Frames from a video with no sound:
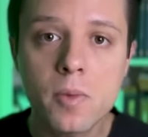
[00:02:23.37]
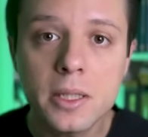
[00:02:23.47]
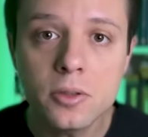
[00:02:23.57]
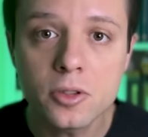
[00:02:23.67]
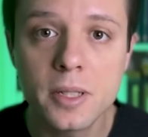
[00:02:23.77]

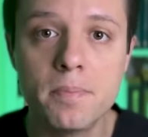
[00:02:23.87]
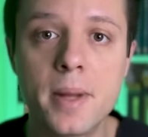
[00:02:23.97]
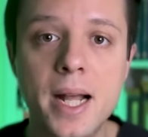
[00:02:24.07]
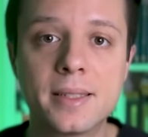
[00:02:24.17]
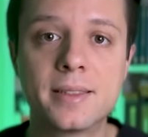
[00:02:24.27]
per quanto
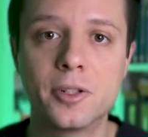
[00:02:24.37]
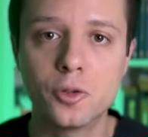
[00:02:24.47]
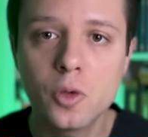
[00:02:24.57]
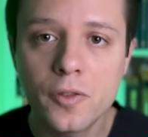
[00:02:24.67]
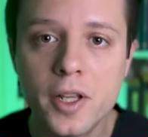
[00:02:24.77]

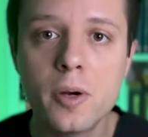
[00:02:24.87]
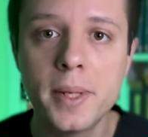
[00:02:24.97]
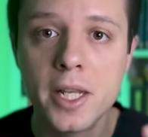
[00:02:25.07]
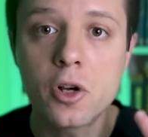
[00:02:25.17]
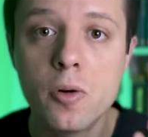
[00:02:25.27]
sembrassero due
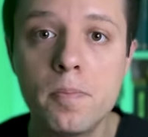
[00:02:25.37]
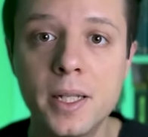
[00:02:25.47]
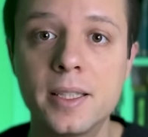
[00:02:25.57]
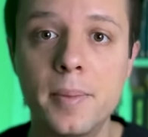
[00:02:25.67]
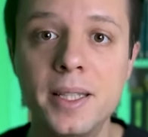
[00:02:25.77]
fenomeni
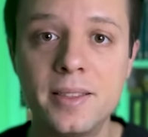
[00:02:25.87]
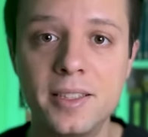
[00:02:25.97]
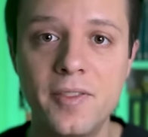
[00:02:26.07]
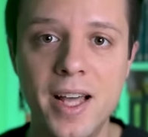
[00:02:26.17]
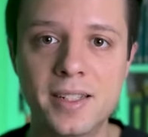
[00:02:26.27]
completamente